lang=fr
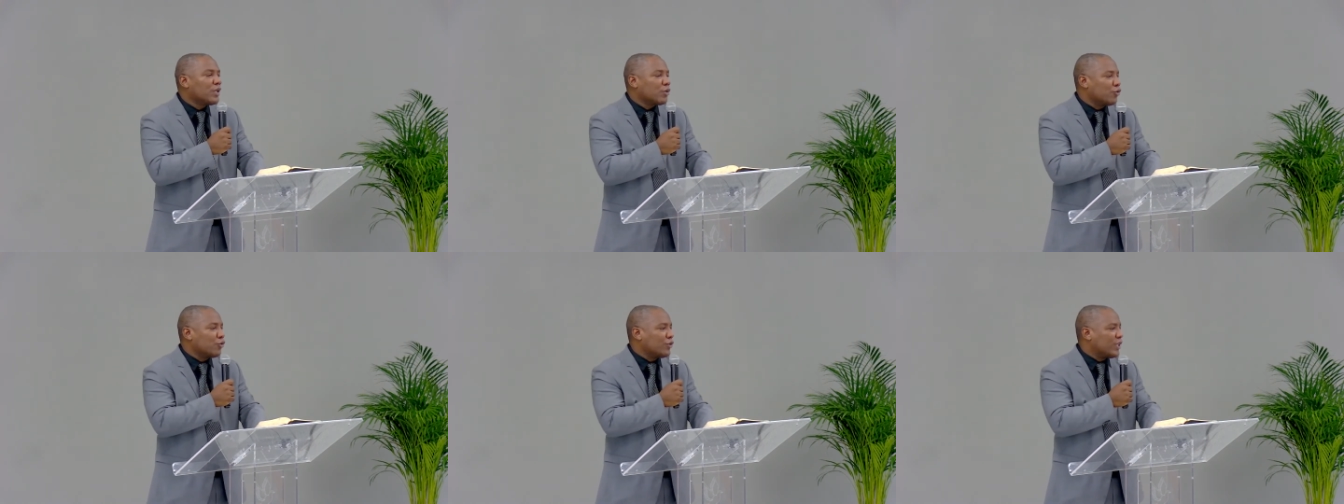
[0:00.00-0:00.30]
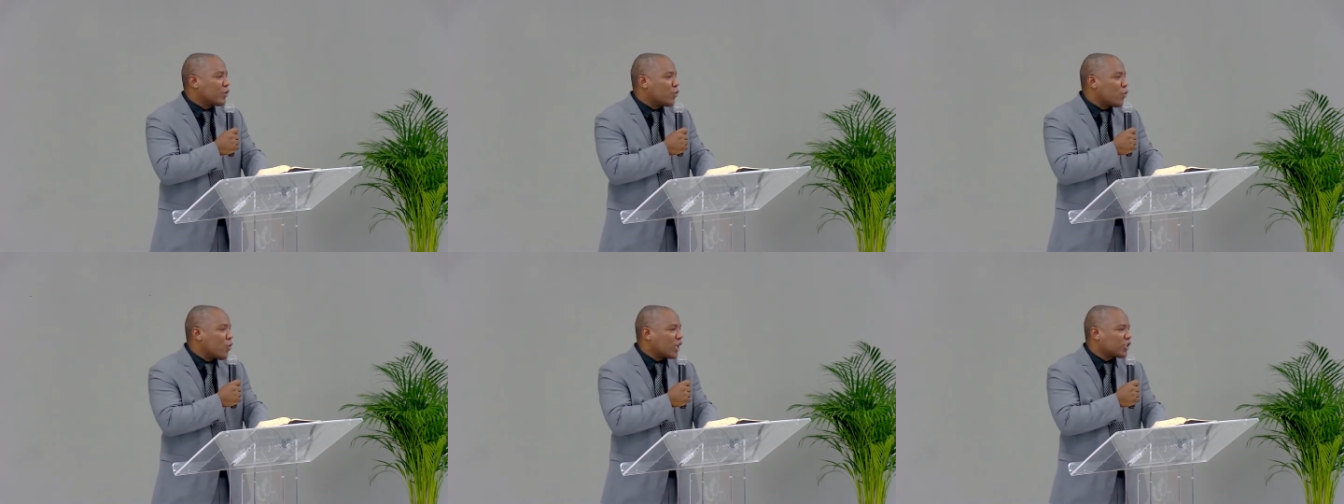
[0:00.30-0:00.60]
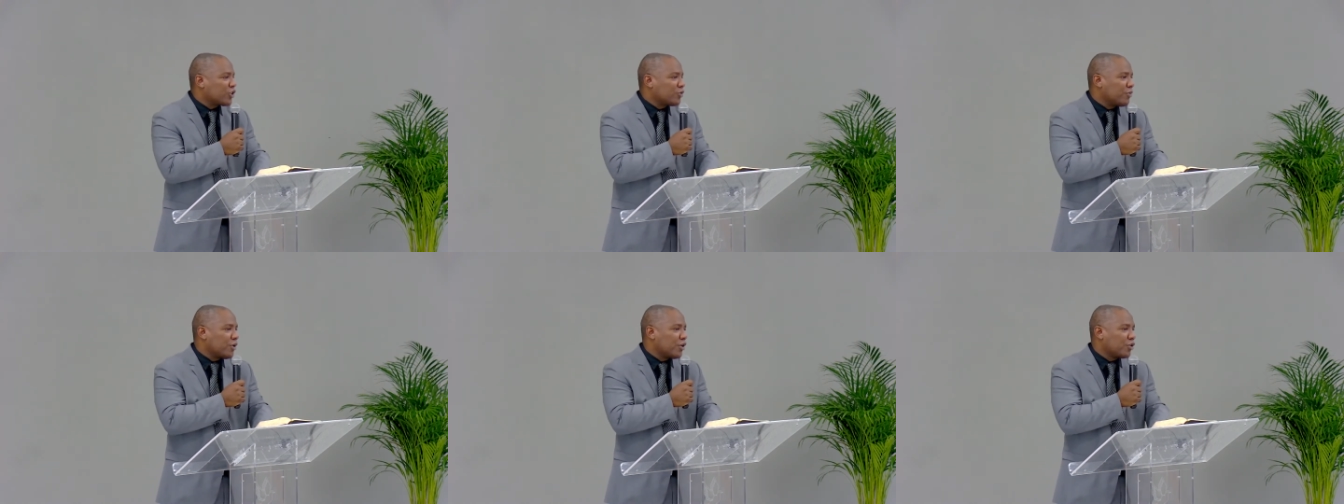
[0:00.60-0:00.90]
le
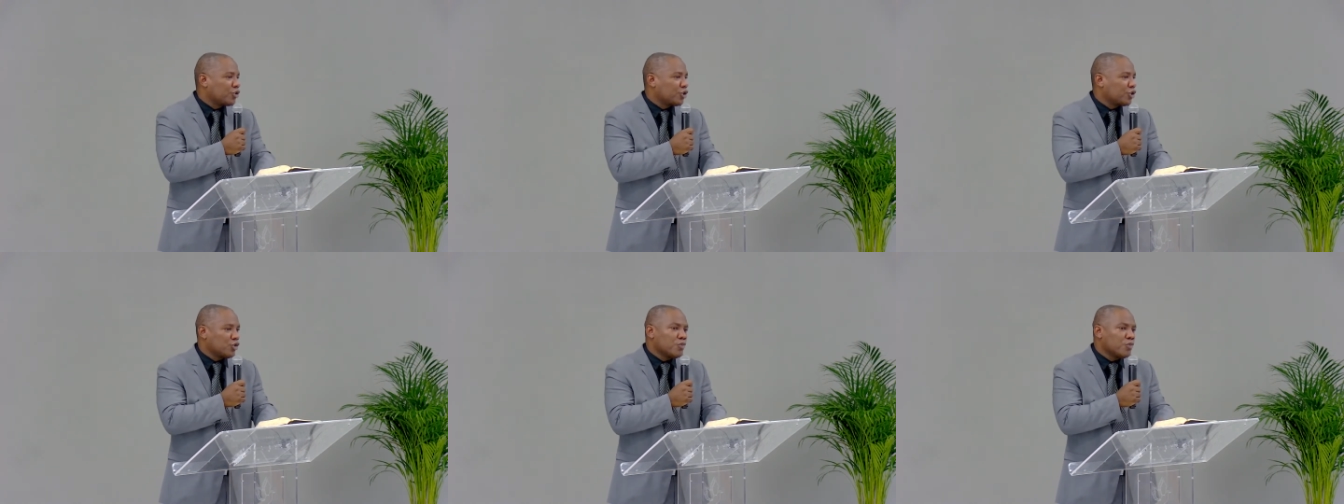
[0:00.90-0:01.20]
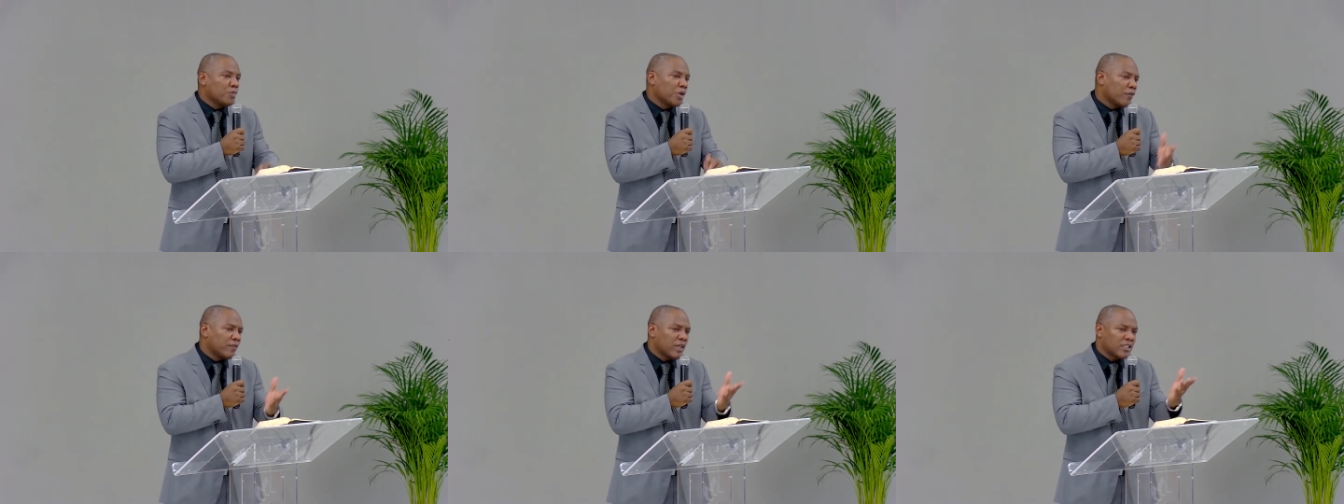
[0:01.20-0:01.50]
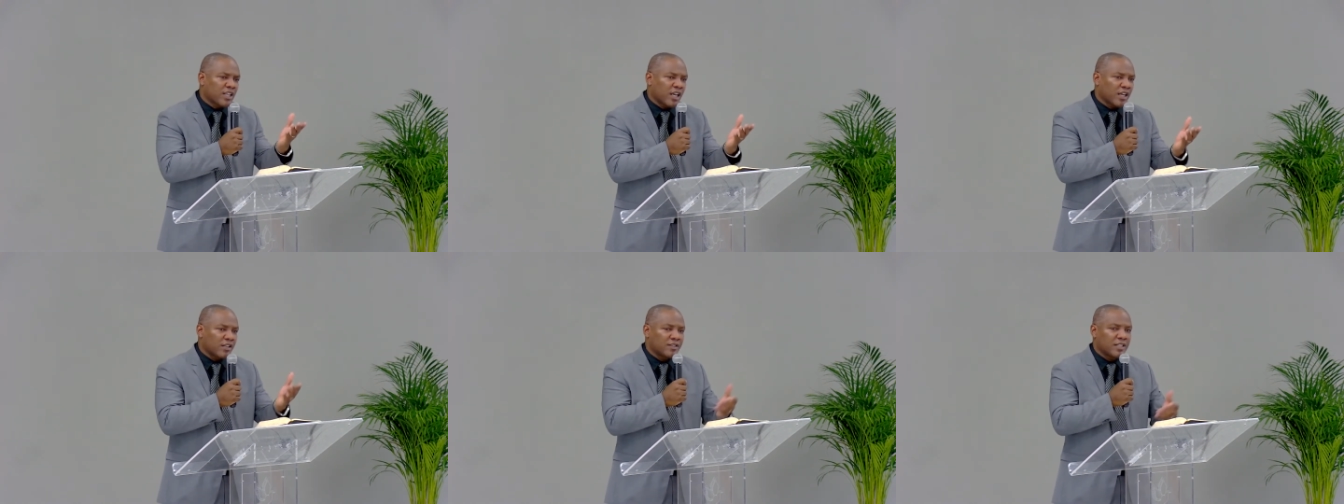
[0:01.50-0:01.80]
découragement chez nous, mais on va
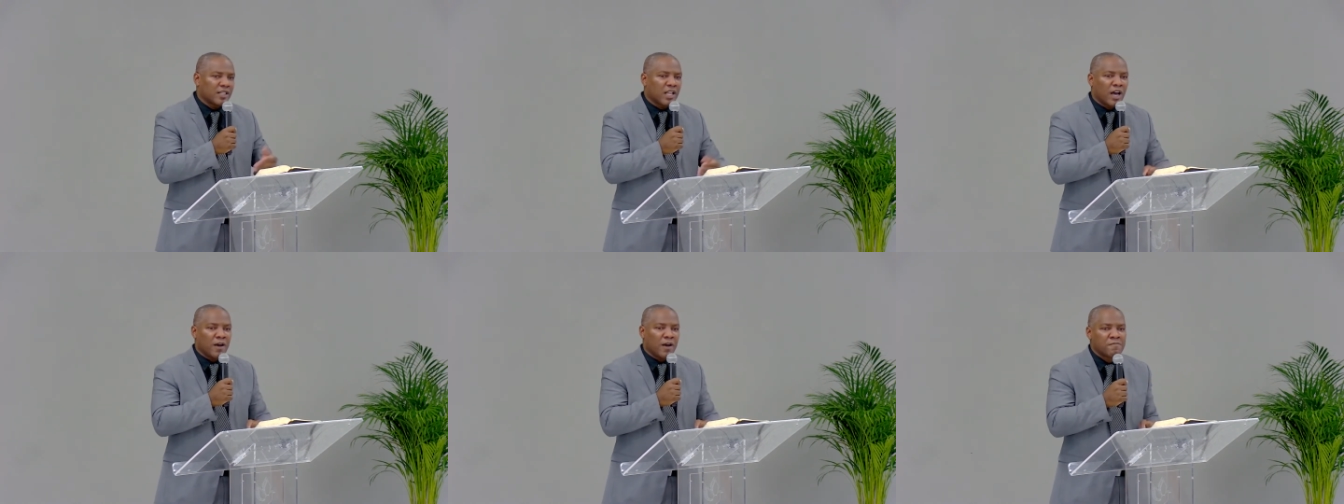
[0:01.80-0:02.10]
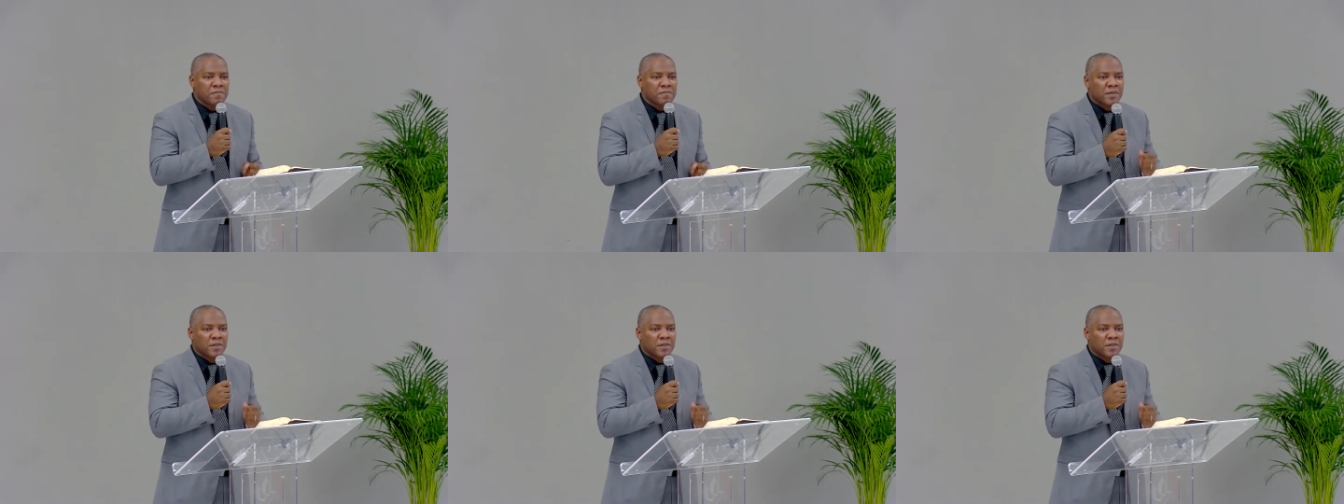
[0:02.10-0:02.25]
s'arrêter là.